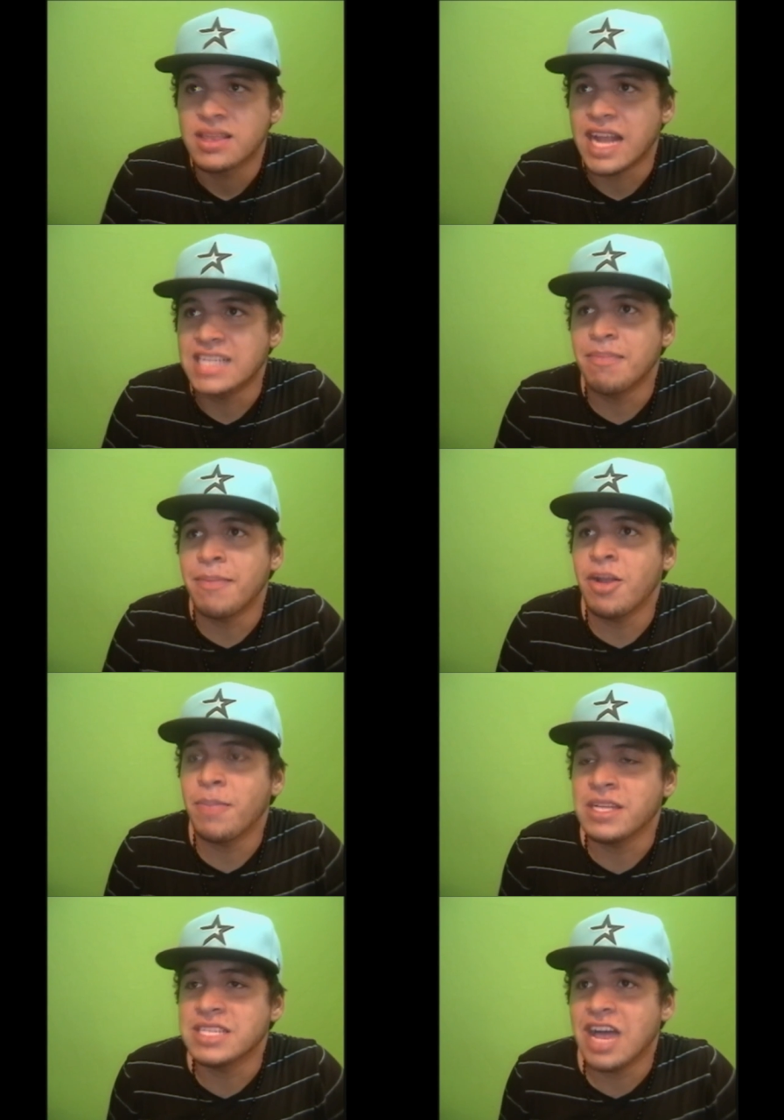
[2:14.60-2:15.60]
Traes el
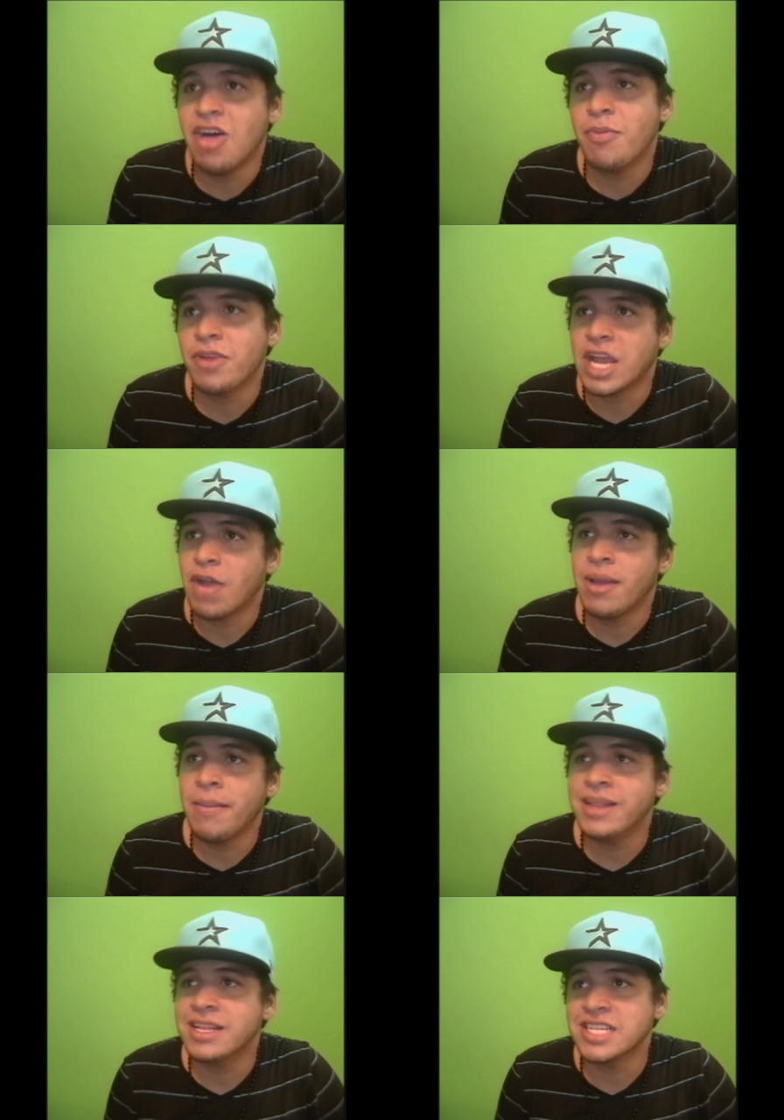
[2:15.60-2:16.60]
pelo planchado porque
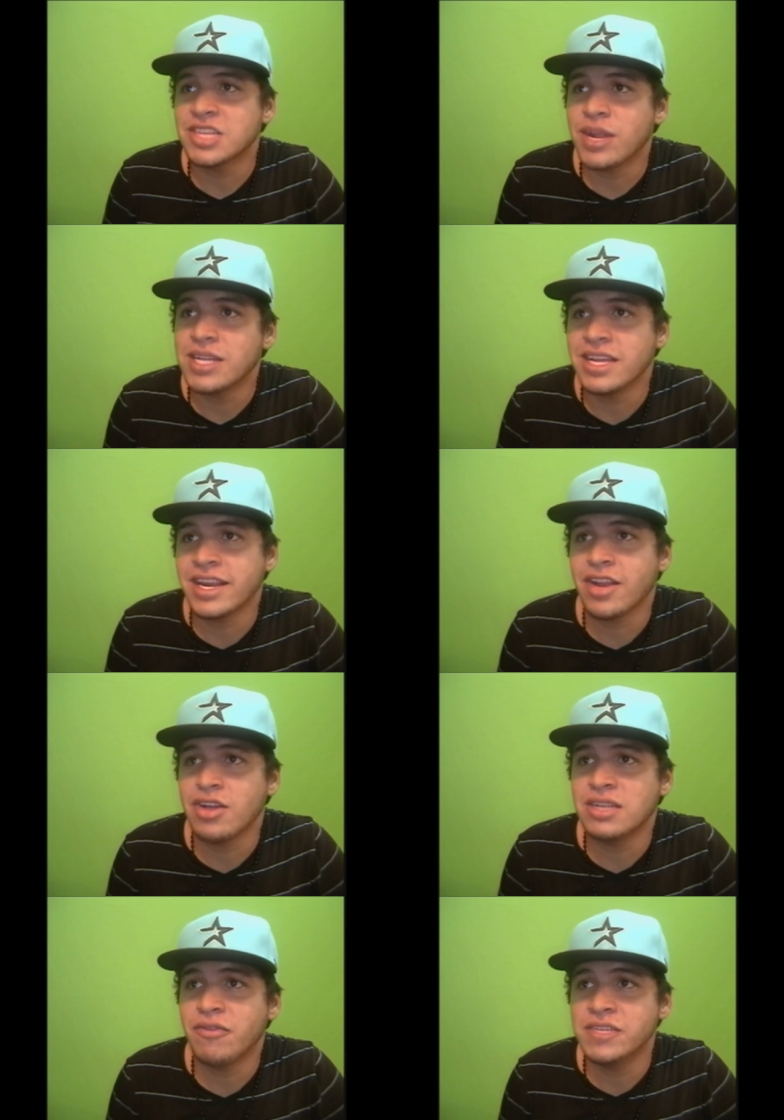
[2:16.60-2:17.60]
obviamente si tú eres de
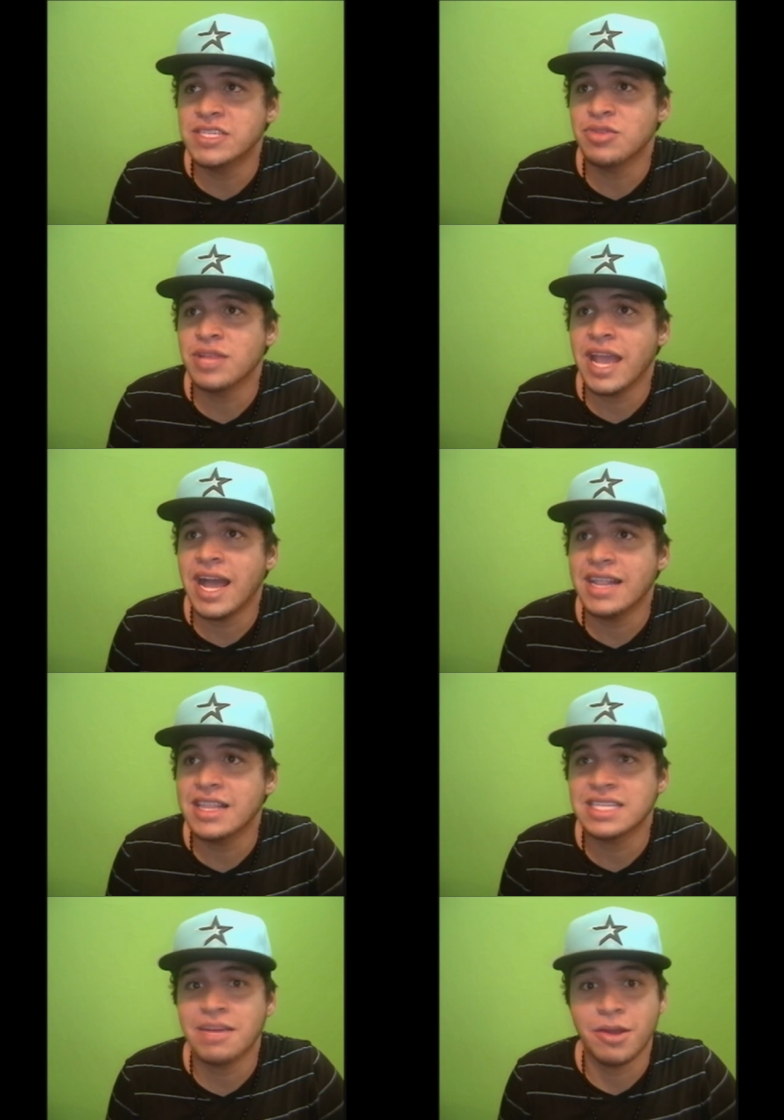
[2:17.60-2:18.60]
Reynosa fuiste un día
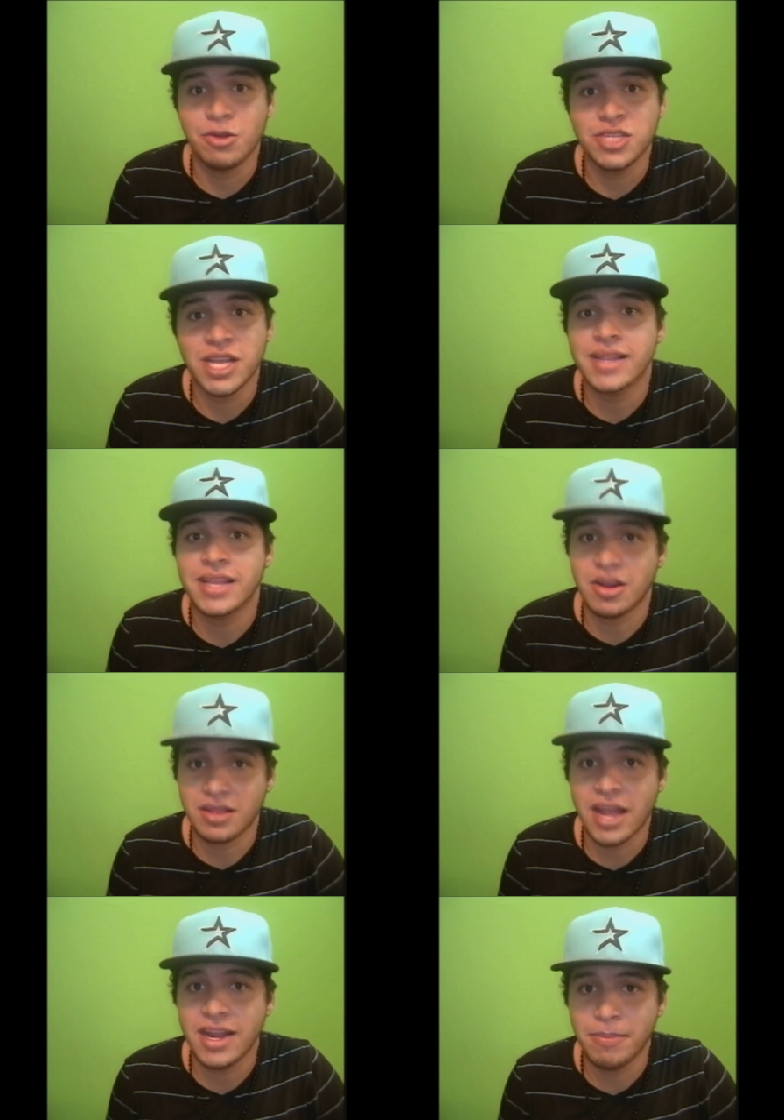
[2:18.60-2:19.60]
antes a Verusia que te
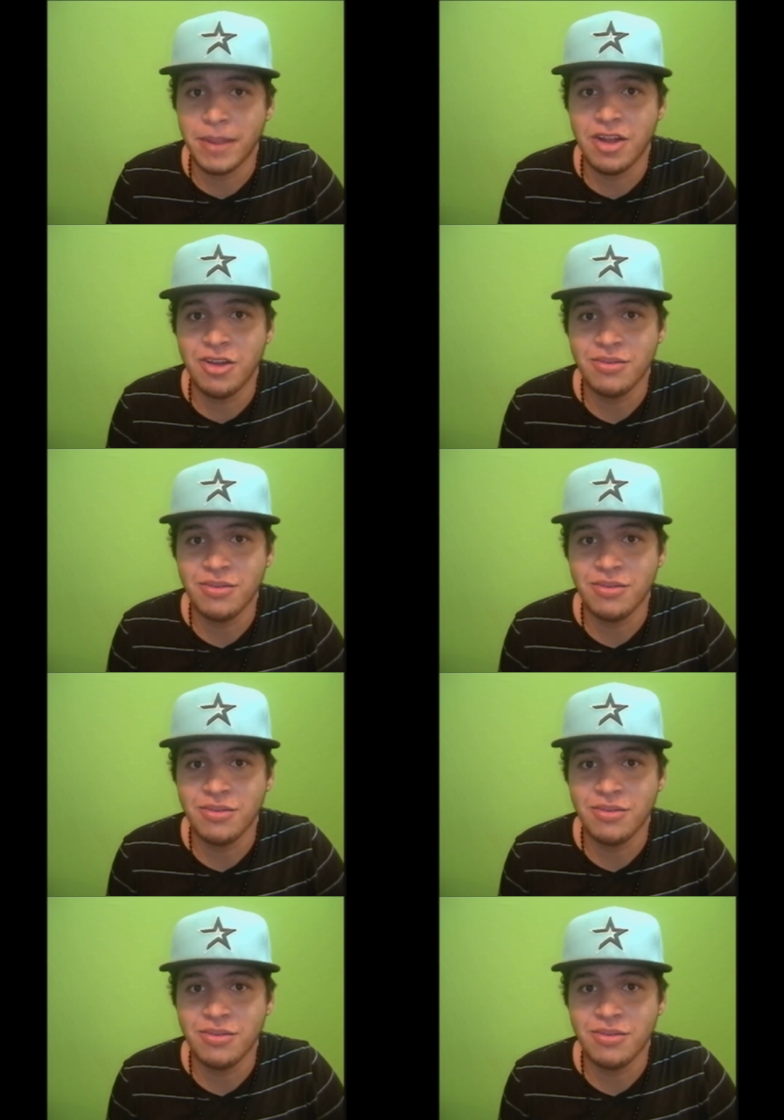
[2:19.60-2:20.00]
cortaron el pelo